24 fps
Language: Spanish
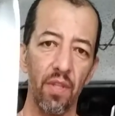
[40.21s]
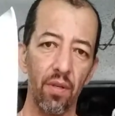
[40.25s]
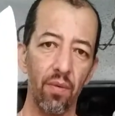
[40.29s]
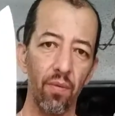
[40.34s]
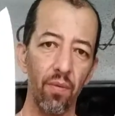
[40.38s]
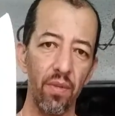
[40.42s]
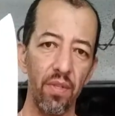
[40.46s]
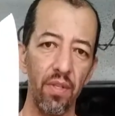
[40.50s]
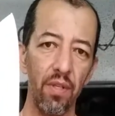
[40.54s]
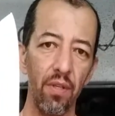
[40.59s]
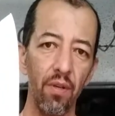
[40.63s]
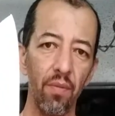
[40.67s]

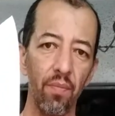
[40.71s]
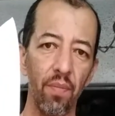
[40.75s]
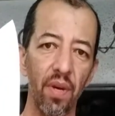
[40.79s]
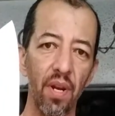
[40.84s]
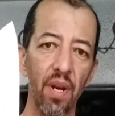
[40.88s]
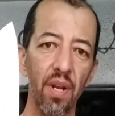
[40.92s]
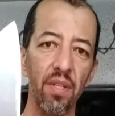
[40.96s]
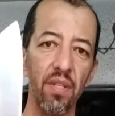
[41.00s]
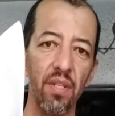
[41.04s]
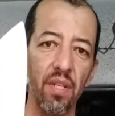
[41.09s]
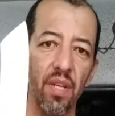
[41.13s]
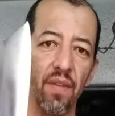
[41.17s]
Cuchillo
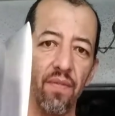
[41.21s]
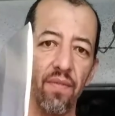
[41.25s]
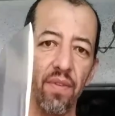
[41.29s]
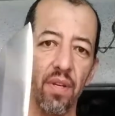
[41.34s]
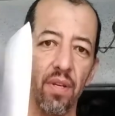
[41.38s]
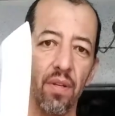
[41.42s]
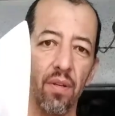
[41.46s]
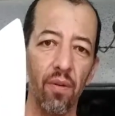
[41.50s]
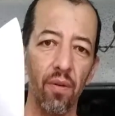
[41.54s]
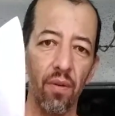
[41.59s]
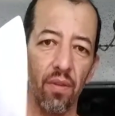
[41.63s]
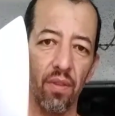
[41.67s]
para chef
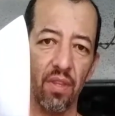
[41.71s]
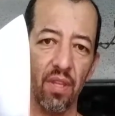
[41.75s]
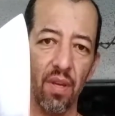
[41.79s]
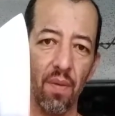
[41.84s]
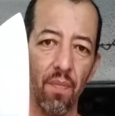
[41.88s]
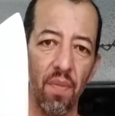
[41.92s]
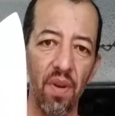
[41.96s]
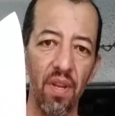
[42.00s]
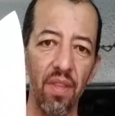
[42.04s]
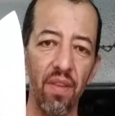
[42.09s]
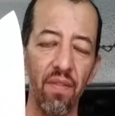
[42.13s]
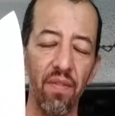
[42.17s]
con
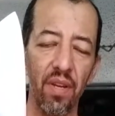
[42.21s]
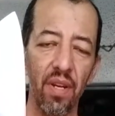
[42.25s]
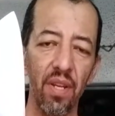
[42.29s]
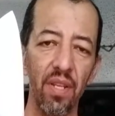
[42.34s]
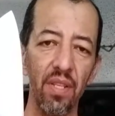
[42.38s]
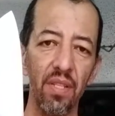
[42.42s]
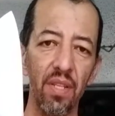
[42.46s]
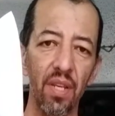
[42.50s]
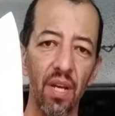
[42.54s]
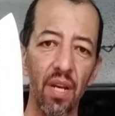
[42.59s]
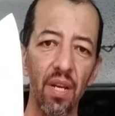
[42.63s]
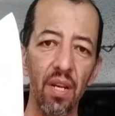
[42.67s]
temple
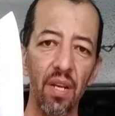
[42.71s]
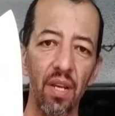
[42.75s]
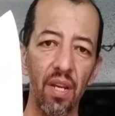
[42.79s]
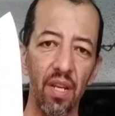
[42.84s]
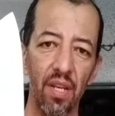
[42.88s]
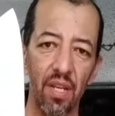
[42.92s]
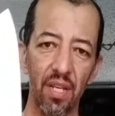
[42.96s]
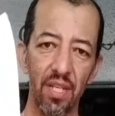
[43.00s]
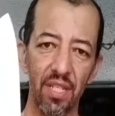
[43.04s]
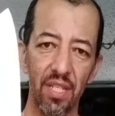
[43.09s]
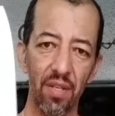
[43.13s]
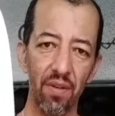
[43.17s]
diferencial en
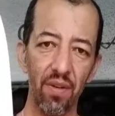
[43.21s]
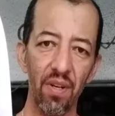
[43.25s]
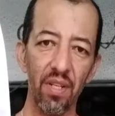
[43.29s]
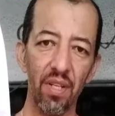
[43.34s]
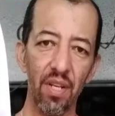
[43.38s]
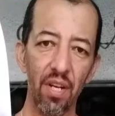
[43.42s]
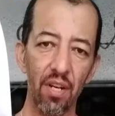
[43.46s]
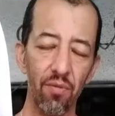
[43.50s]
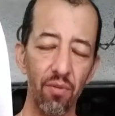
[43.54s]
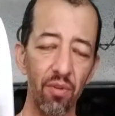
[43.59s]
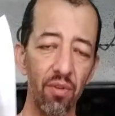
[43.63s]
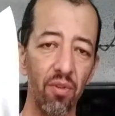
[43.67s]
acero al
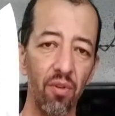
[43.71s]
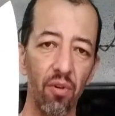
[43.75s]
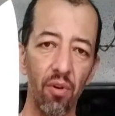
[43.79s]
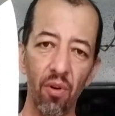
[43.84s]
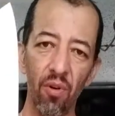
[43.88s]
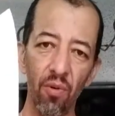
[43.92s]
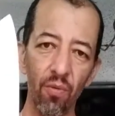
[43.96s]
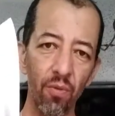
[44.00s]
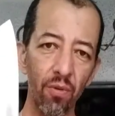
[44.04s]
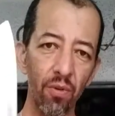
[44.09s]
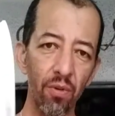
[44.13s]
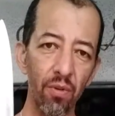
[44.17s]
carbón
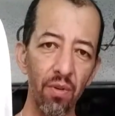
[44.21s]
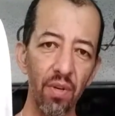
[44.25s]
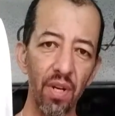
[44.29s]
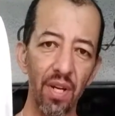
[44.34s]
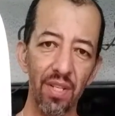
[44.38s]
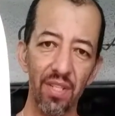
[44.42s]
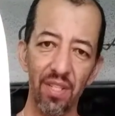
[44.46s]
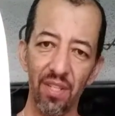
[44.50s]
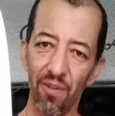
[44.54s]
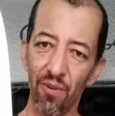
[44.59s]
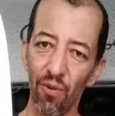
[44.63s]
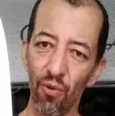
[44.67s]
O1,
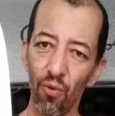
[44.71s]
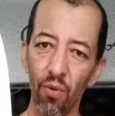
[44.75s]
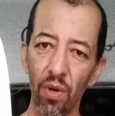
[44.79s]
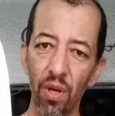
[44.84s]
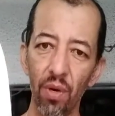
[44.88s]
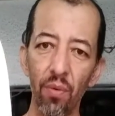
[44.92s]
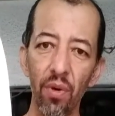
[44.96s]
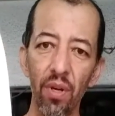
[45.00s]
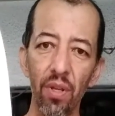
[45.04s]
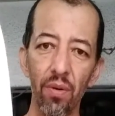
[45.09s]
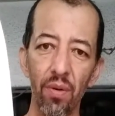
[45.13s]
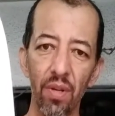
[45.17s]
acero
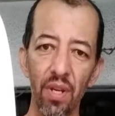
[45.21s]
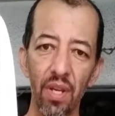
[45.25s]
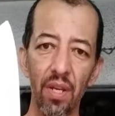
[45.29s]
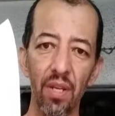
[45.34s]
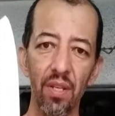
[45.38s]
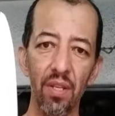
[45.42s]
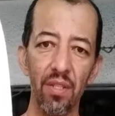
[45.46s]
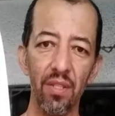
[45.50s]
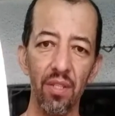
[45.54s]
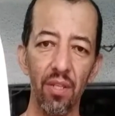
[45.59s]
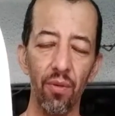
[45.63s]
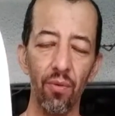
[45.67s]
nuevo y de origen
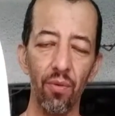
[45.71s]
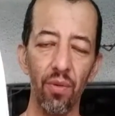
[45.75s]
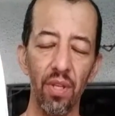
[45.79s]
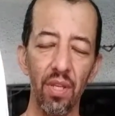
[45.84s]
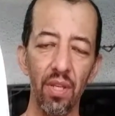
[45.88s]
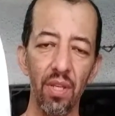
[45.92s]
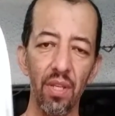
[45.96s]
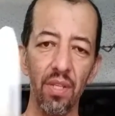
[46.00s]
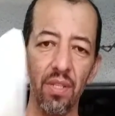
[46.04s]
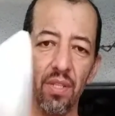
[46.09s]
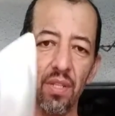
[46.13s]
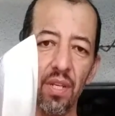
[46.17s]

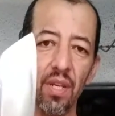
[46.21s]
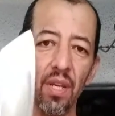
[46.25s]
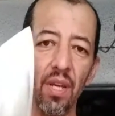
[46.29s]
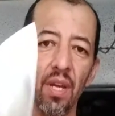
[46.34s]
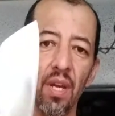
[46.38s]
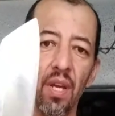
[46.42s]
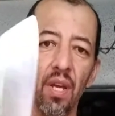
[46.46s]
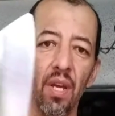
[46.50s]
estadounidense.